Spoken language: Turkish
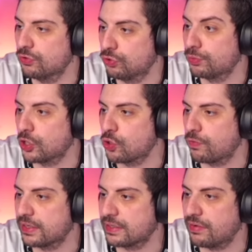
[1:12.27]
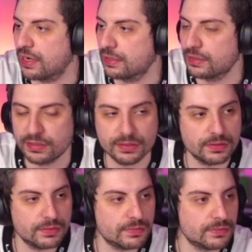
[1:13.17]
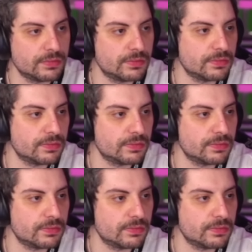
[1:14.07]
Uykum da çok fazla vardı. Acaba ne hesabım?